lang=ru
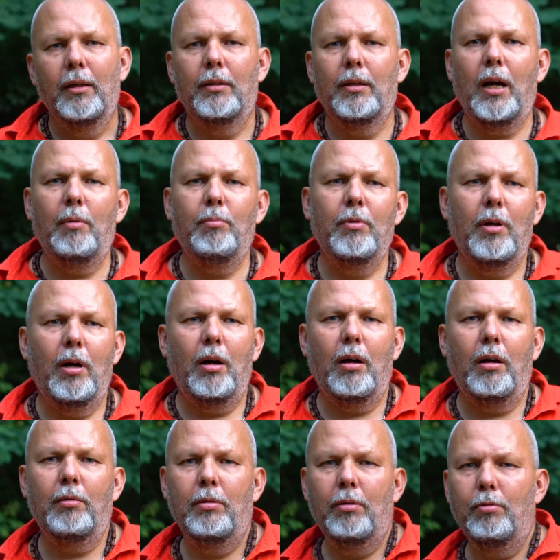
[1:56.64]
нам
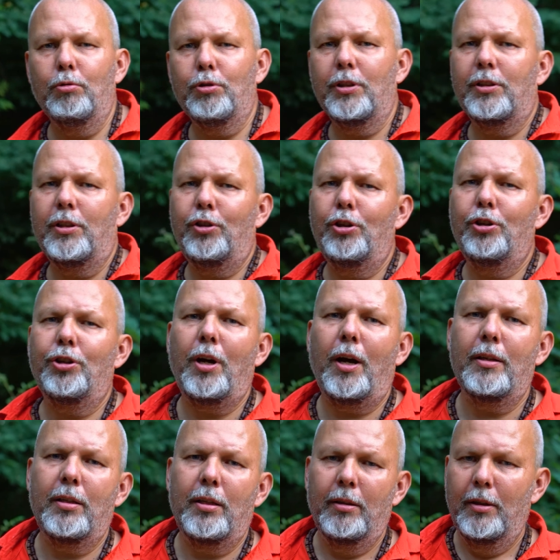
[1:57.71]
а, нужно
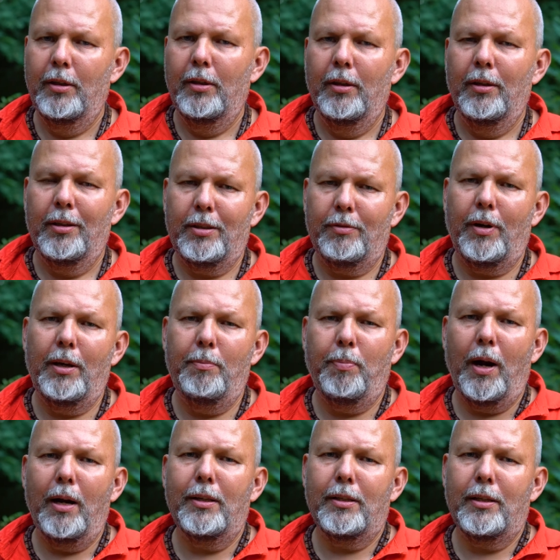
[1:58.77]
защищать свои
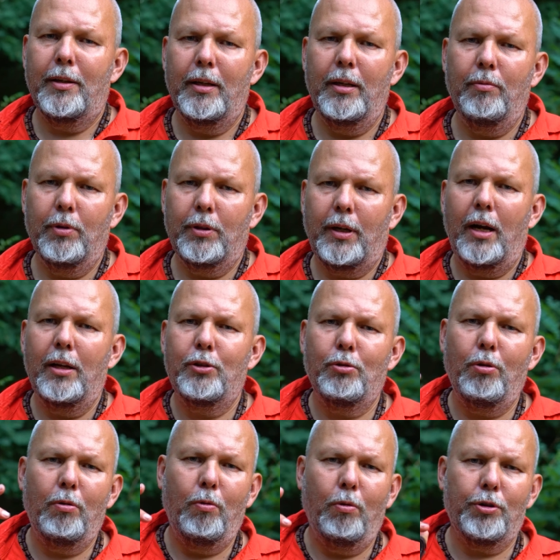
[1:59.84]
пальцы. И вот
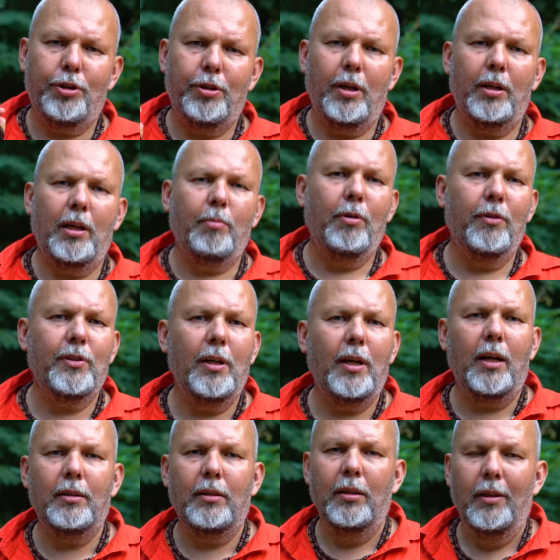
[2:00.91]
кольцо кожное, на мой
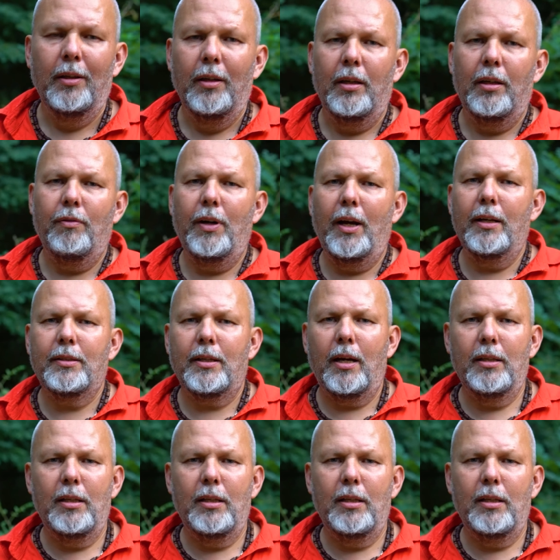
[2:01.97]
взгляд, является